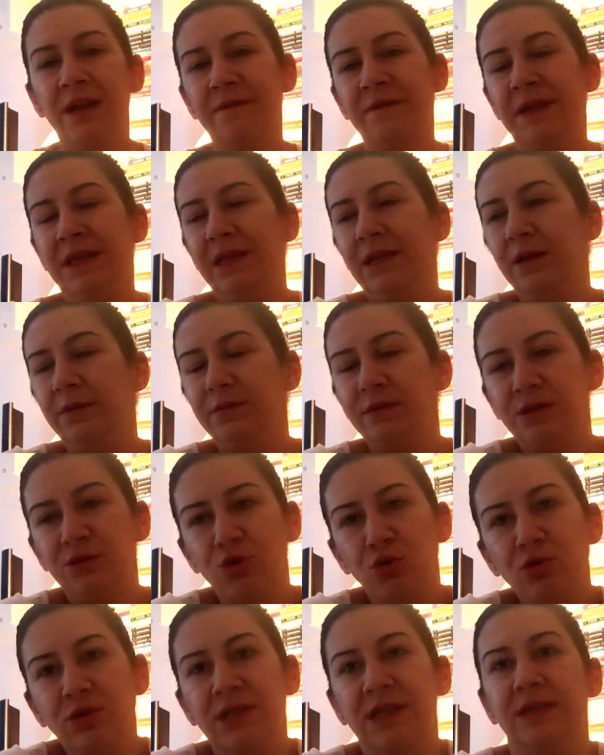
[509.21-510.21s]
ve kitabın
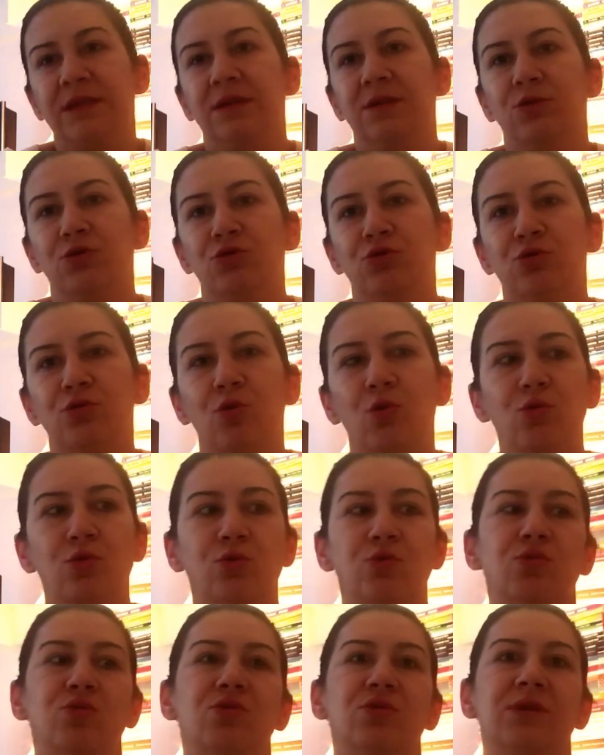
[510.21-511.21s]
son satırını
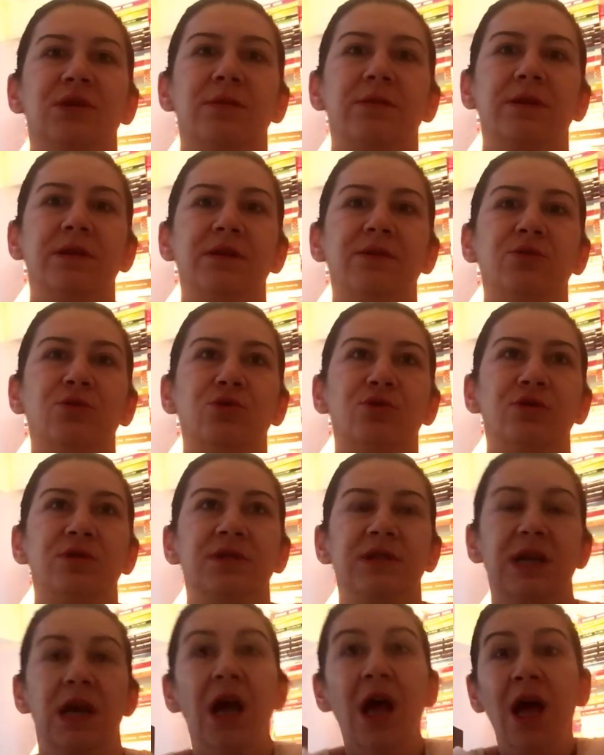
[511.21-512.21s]
okuduğunuz zaman da
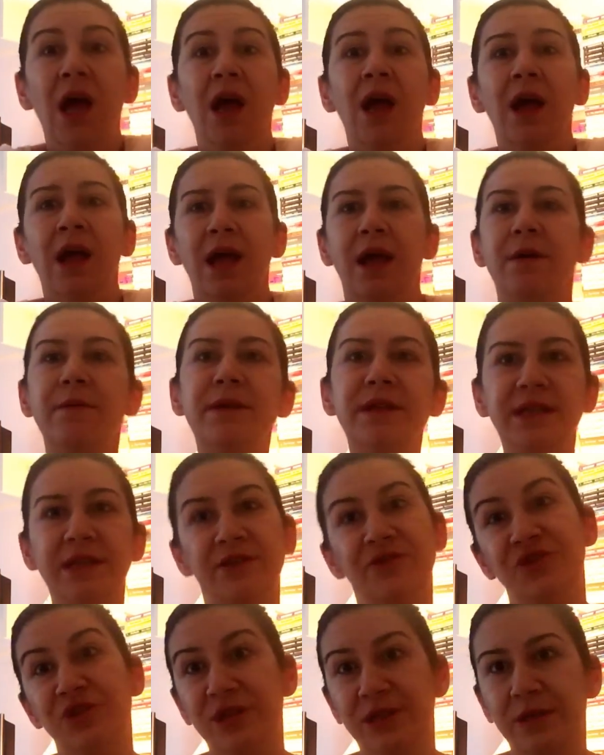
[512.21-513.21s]
diyorsunuz ki hemen
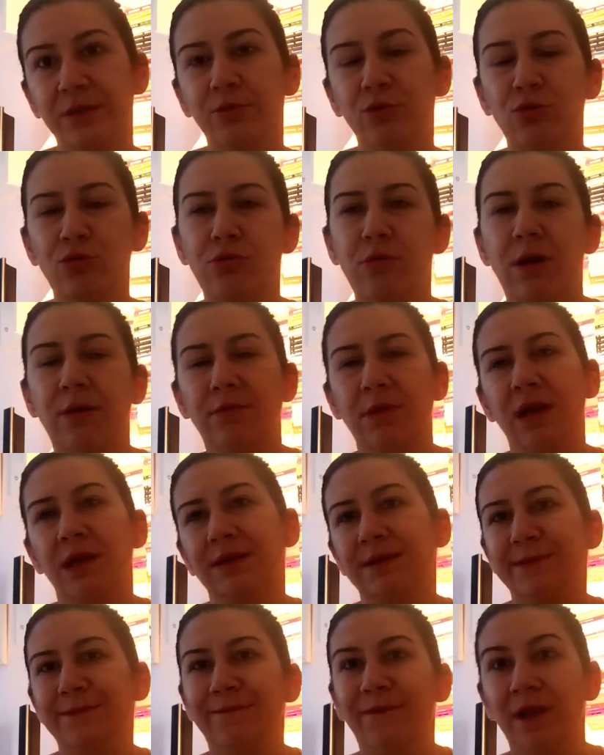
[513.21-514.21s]
ikinci kitap okumam
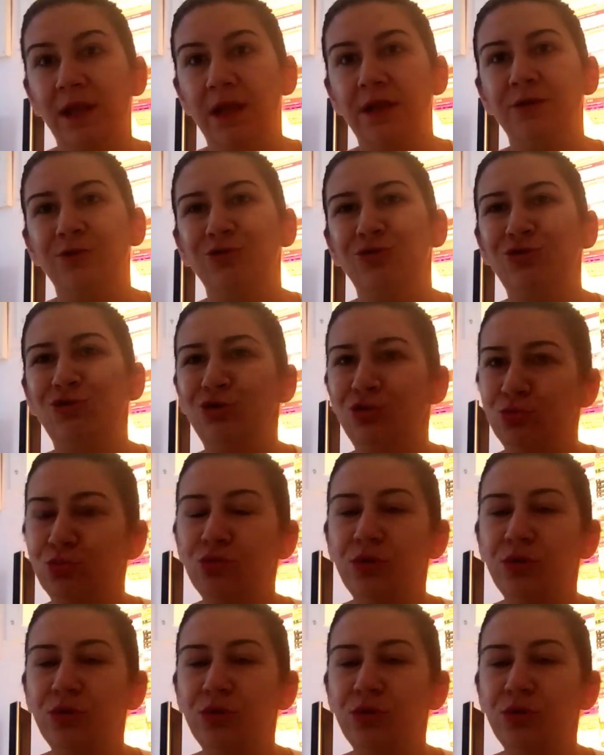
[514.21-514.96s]
lazım falan diyorsunuz.